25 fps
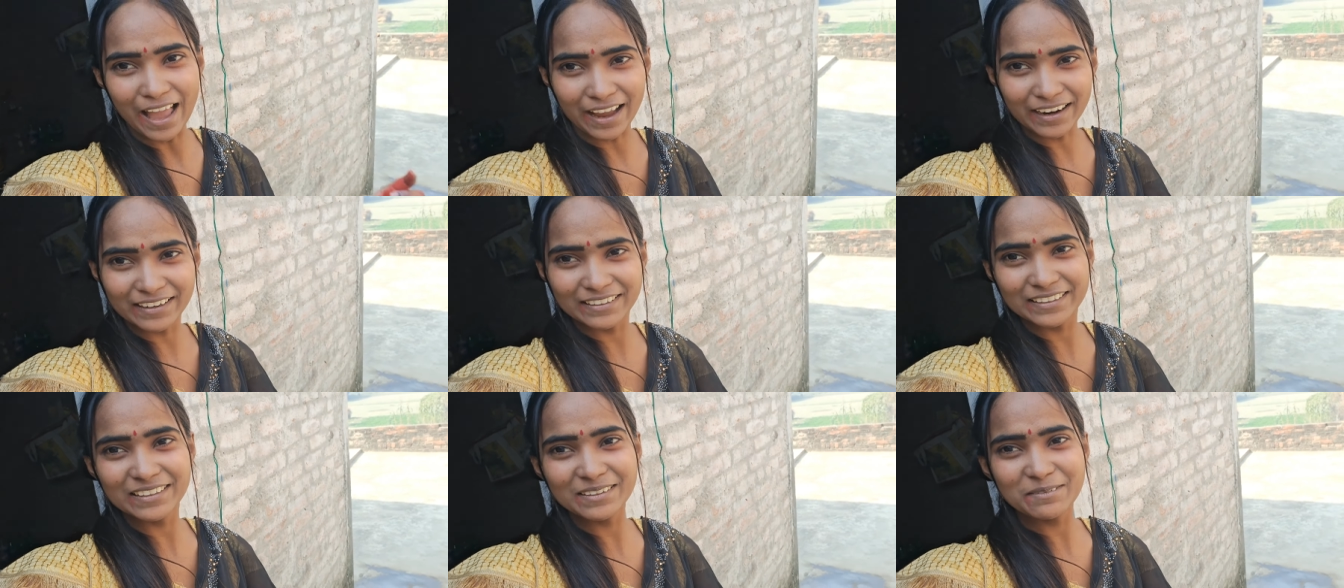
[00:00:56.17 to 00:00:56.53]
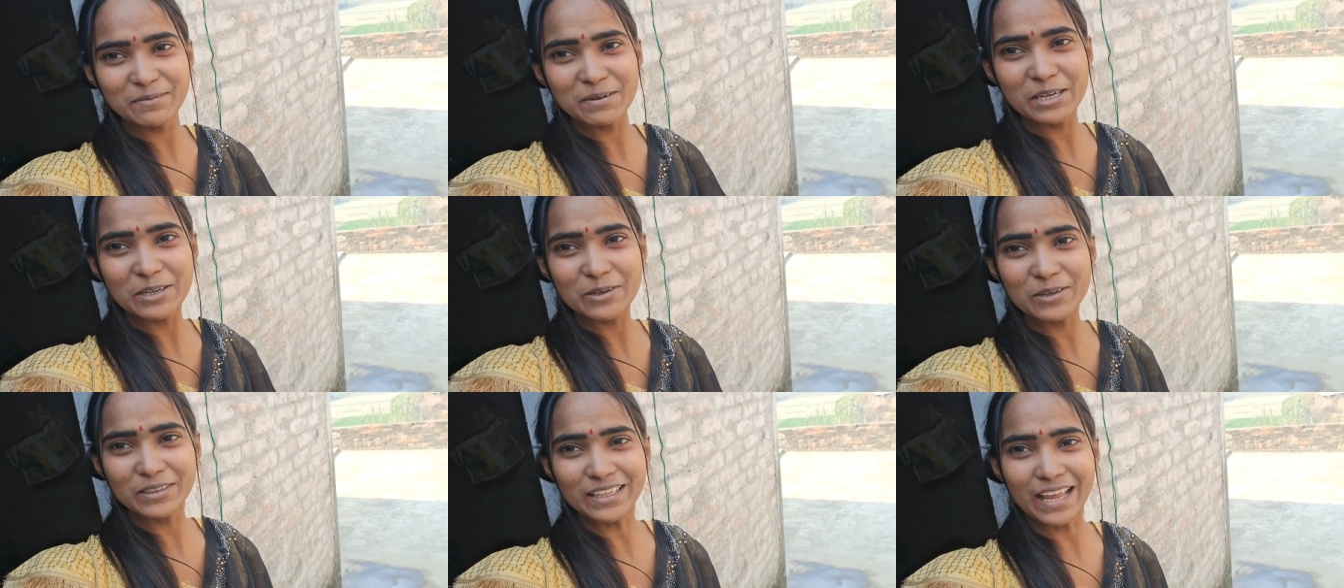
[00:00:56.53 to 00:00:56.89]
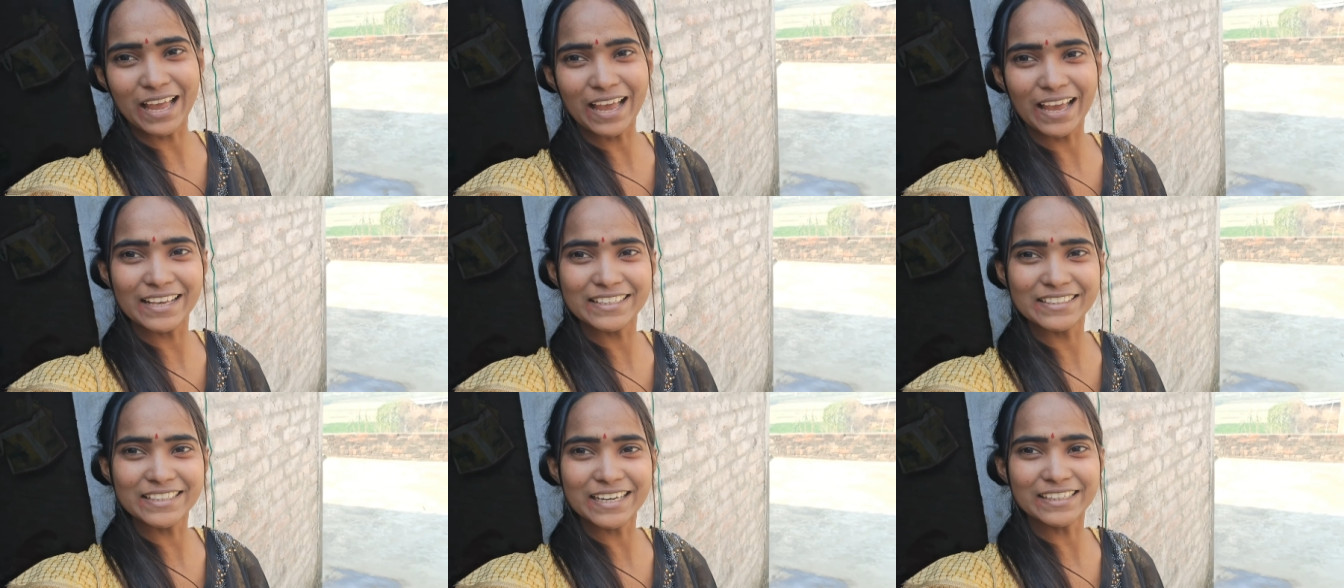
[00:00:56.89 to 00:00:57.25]
एक्टिंग वीडियो
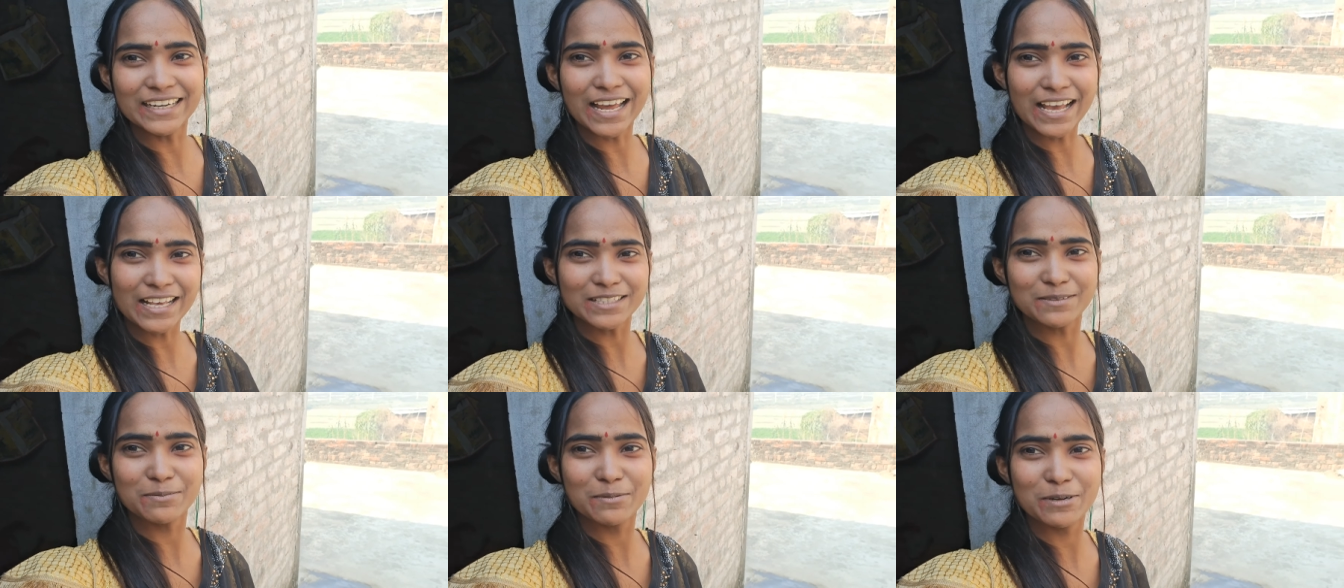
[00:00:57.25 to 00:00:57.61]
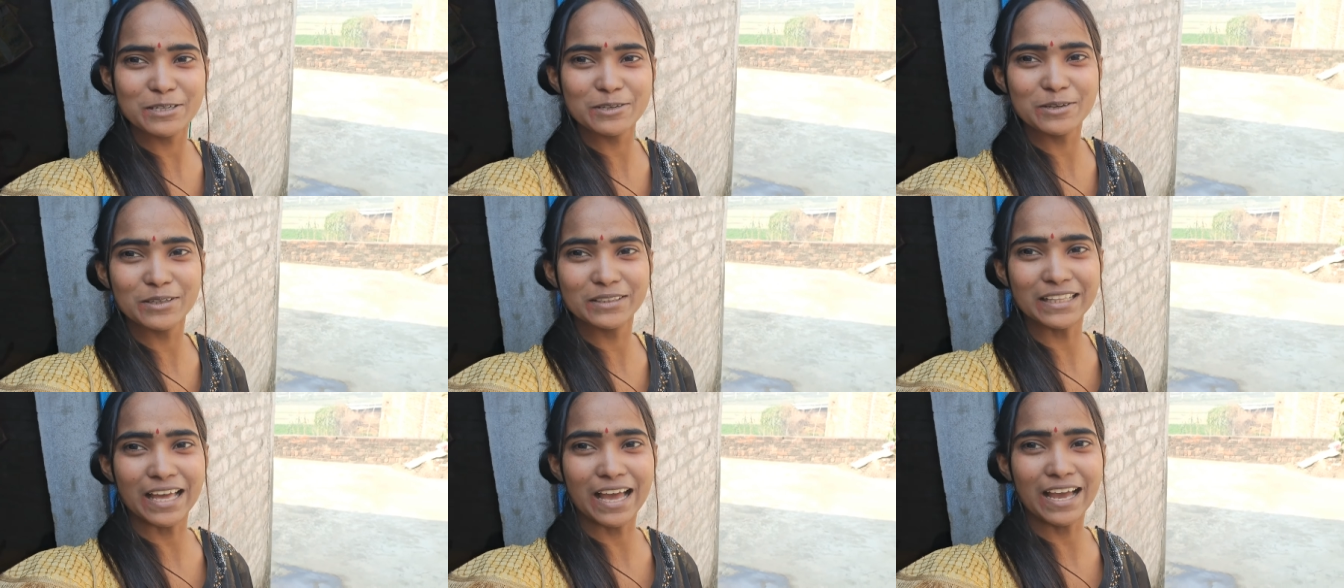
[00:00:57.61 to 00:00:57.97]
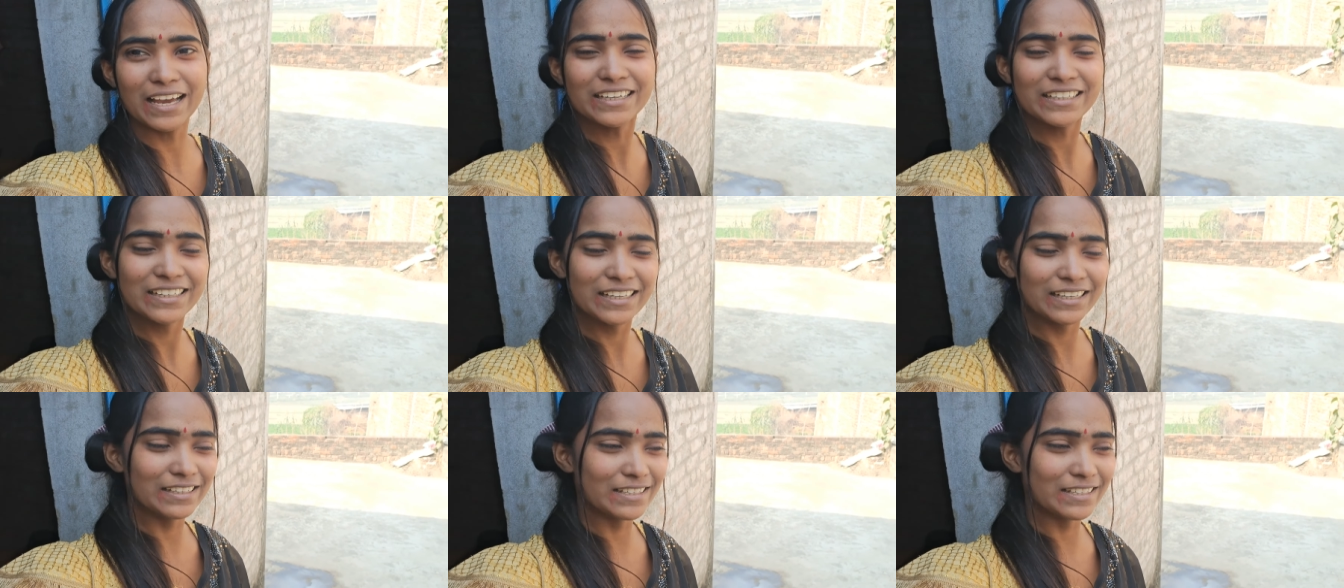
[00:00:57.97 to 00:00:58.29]
था ऐसा डांस वीडियो था